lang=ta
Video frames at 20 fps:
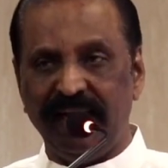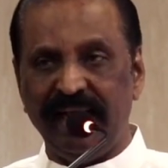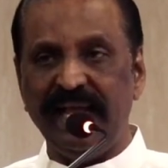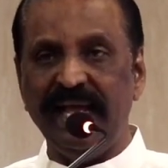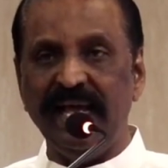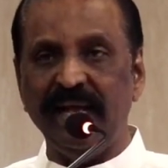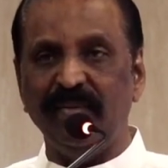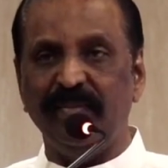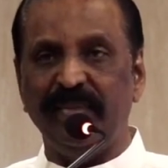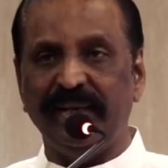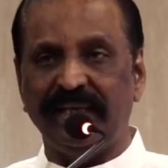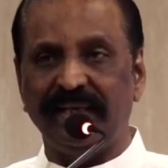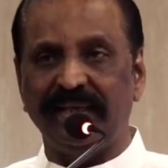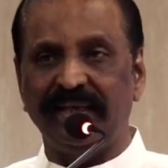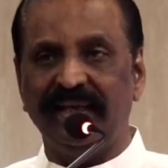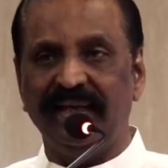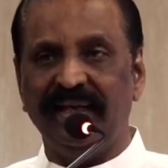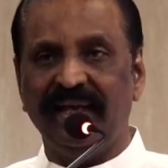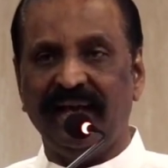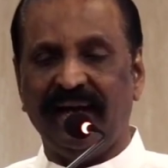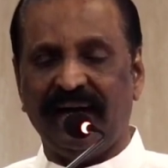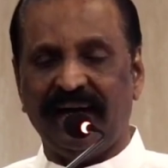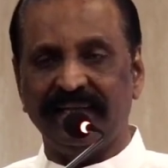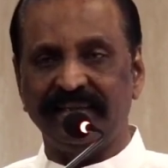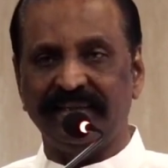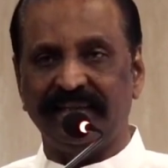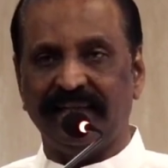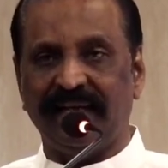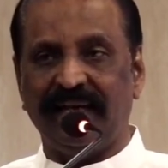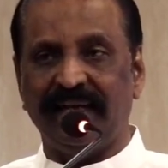நேர்மை
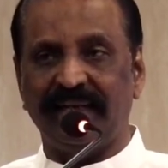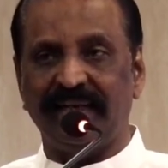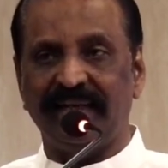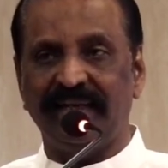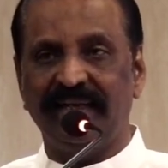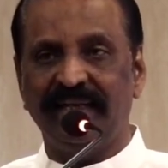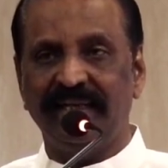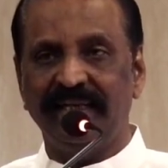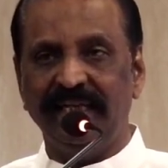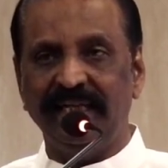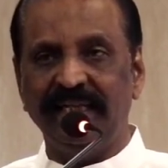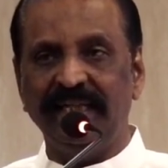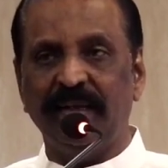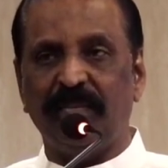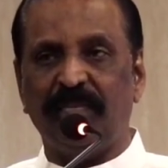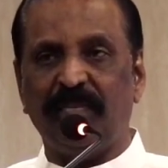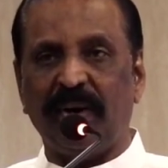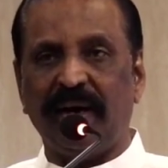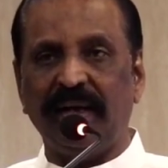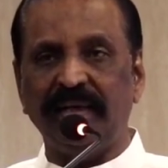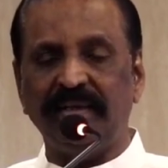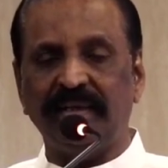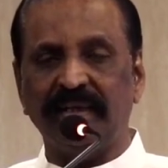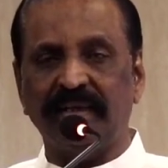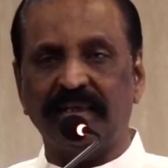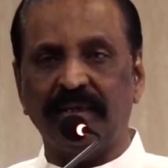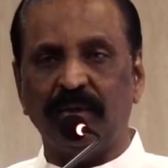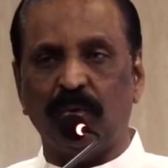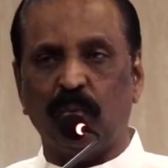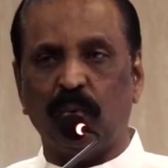அதுதான் இந்த
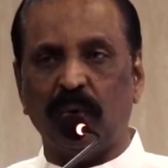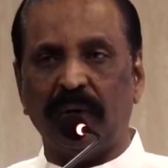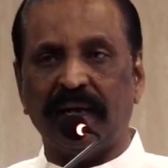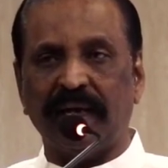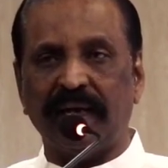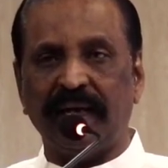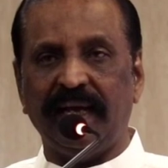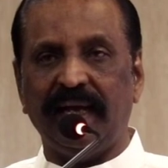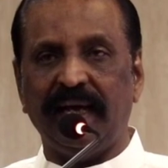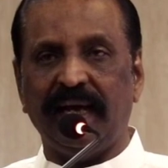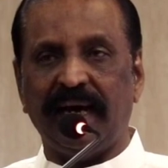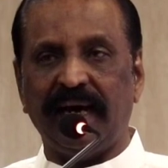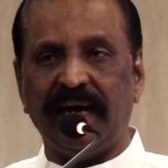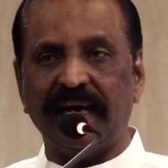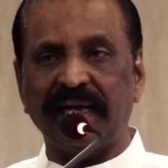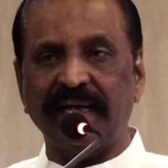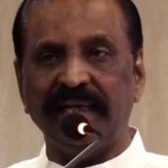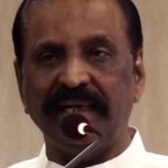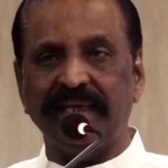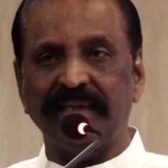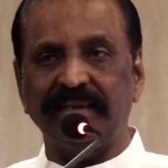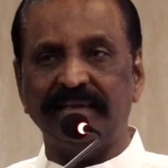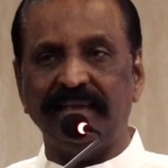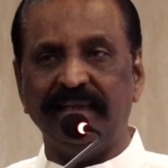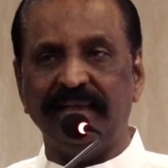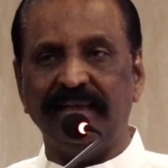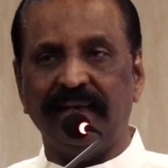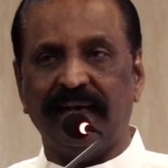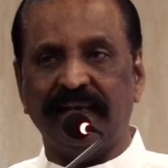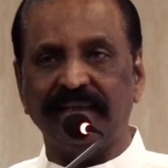பாட்டுக்கு உலக
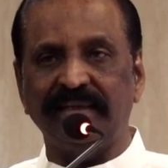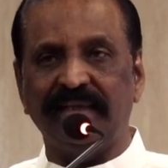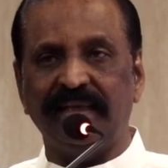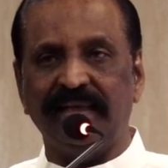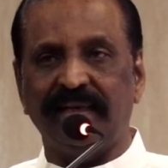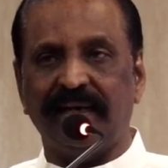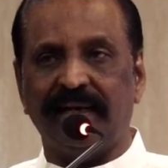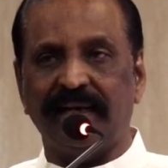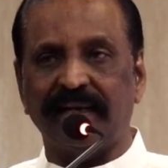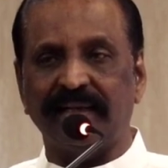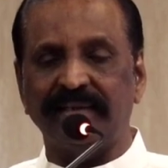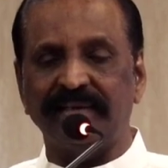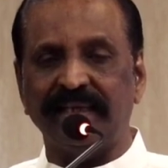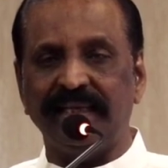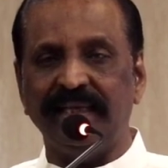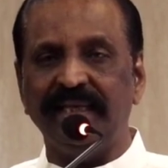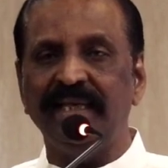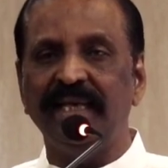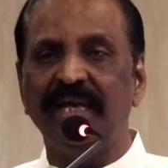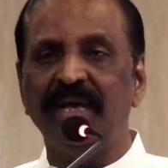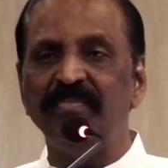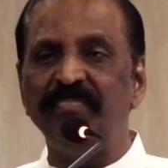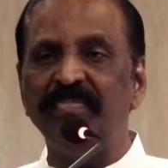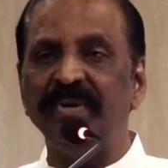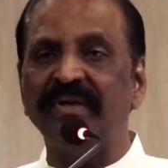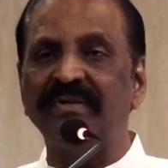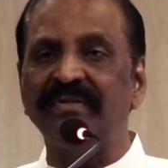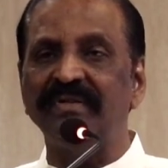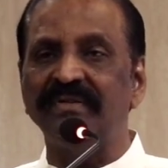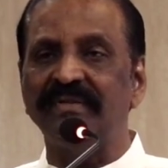அரங்கத்தின் அங்கீகாரத்தை
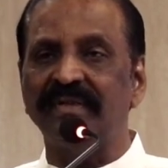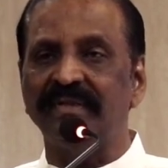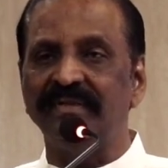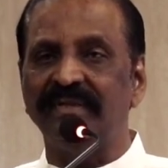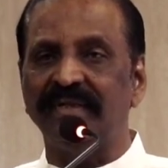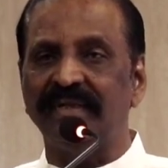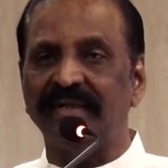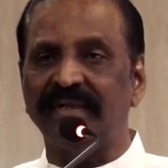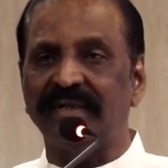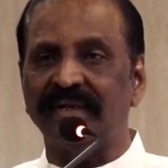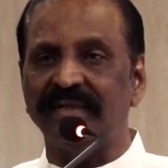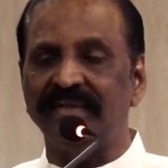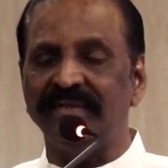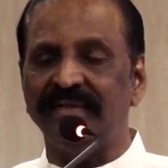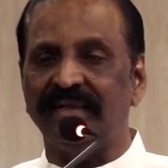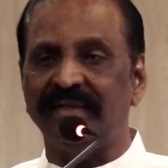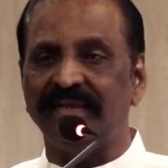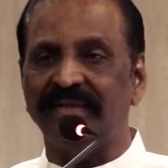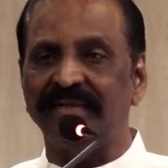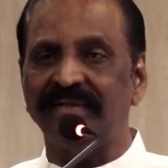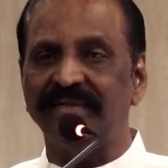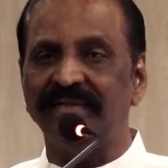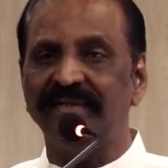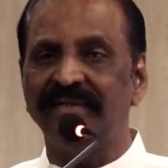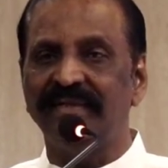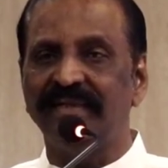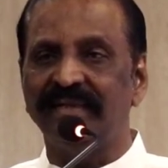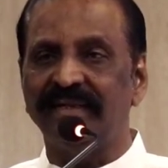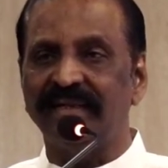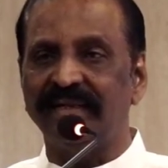பெற்று தந்திருக்கிறது என்று
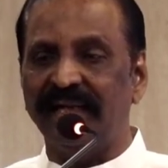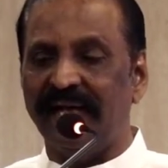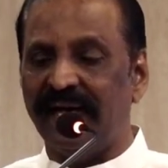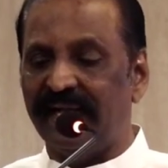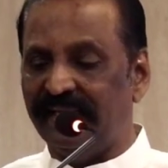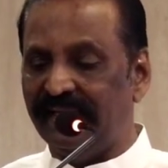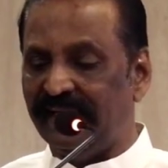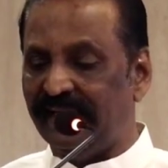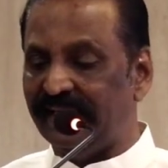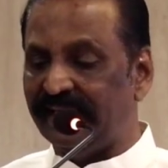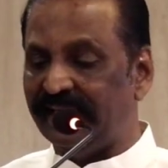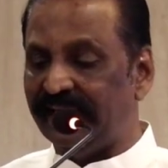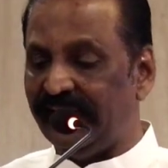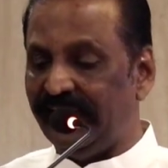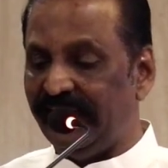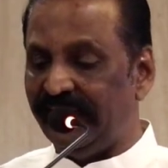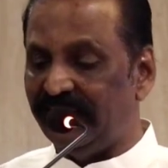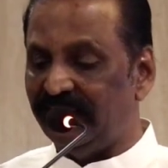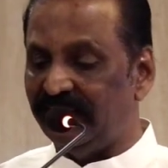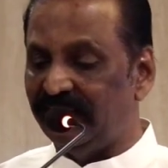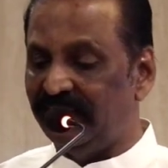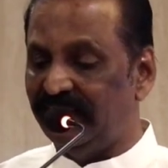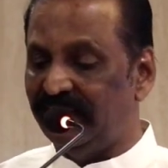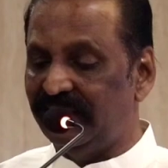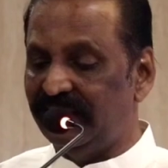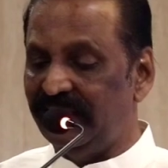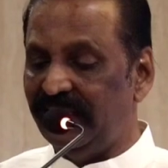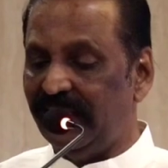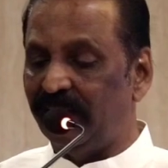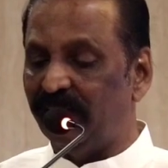நான் நினைக்கிறேன்
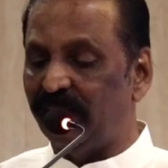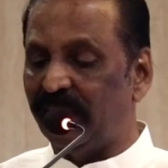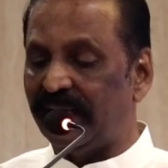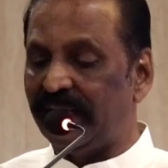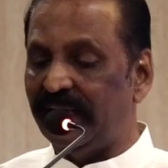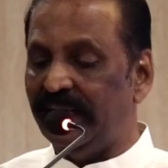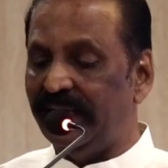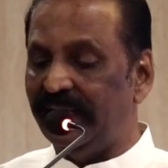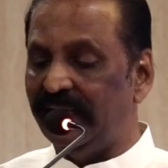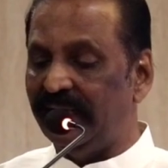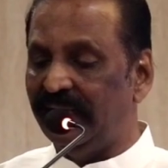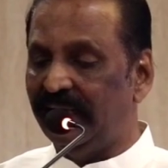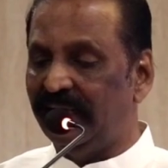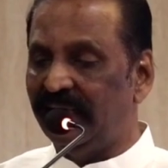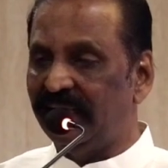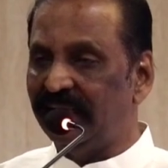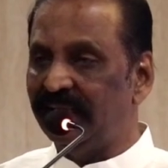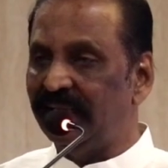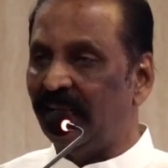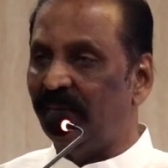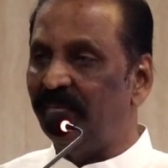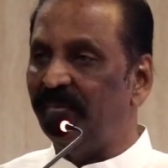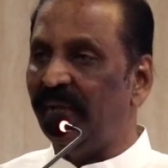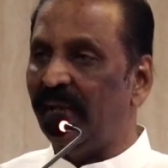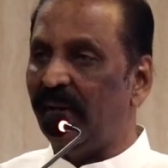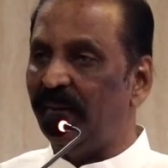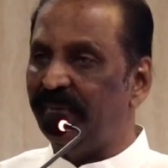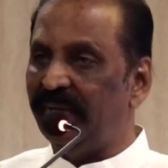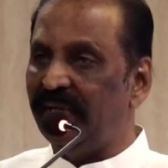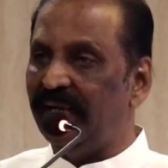நண்பர்களே தம்பி
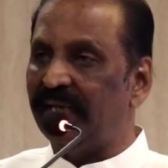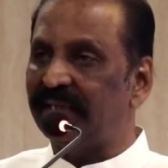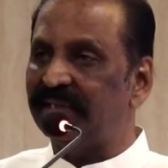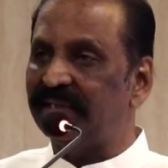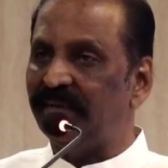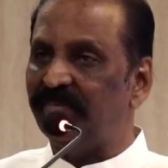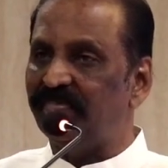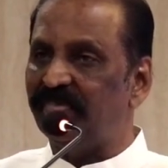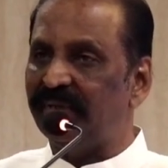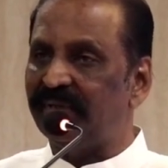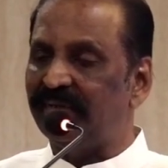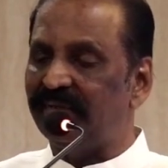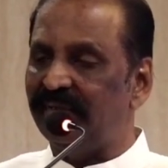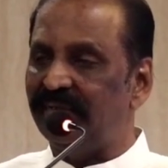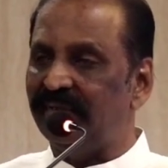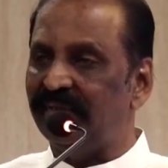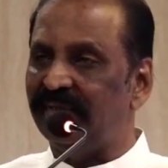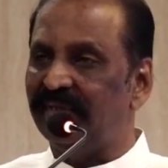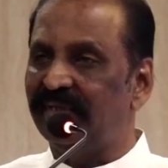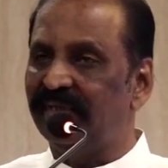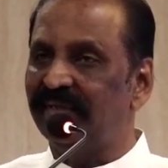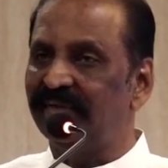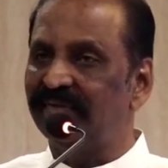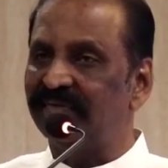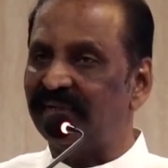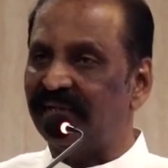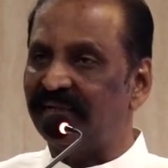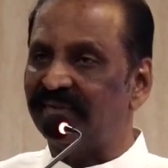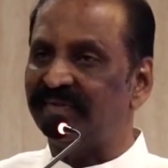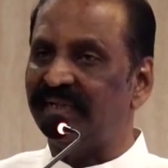அபிநாத்தை பற்றி
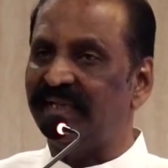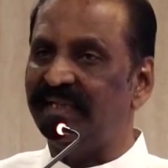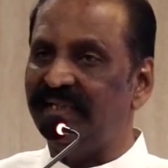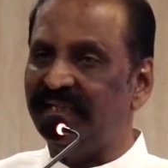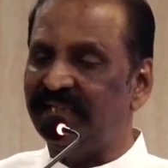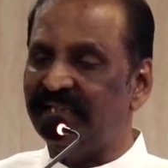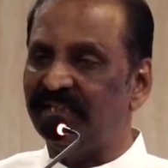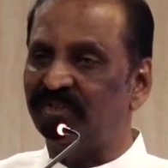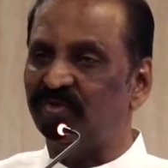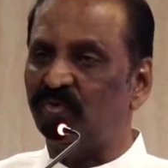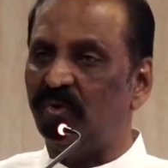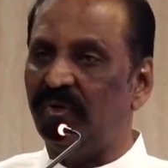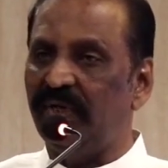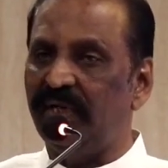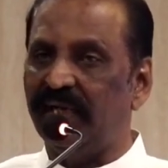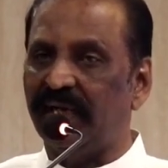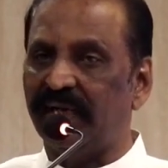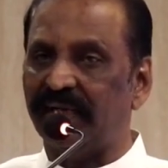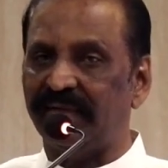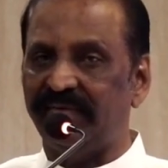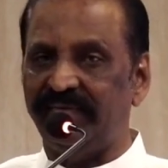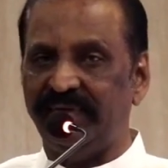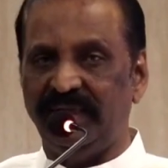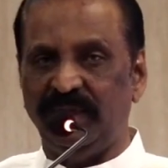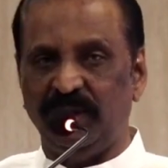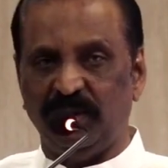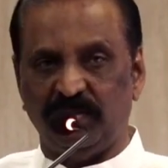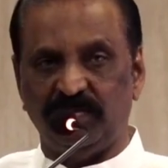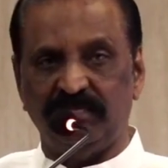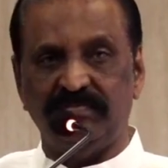சில செய்திகள் சொல்லியாக
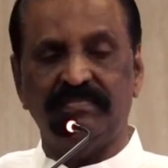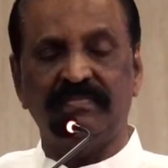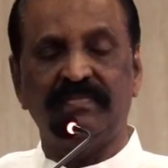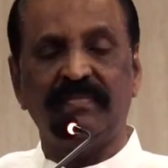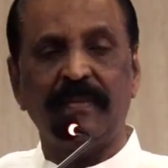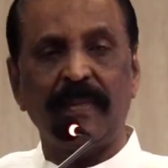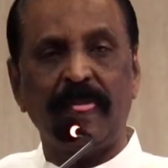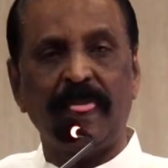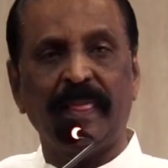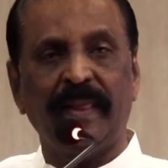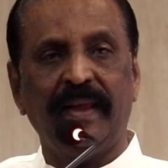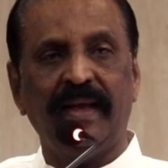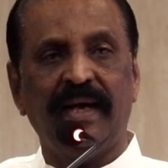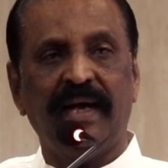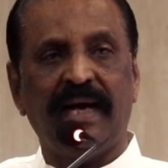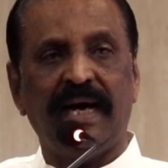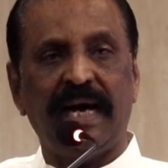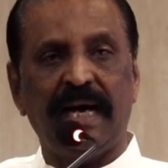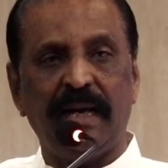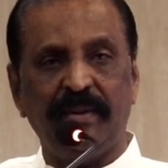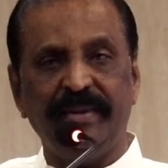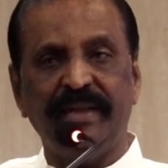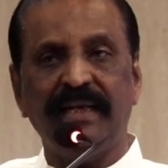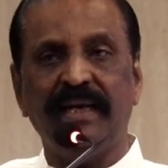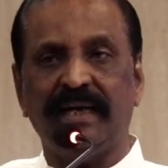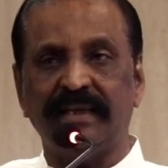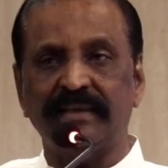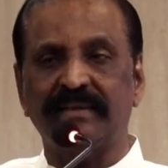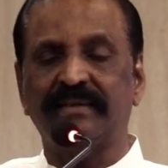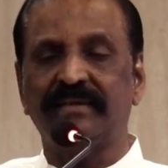வேண்டும்
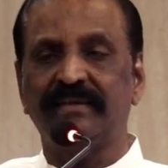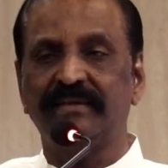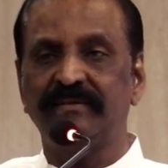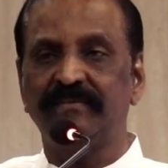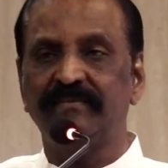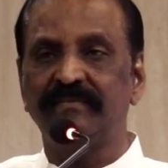அபிநாத்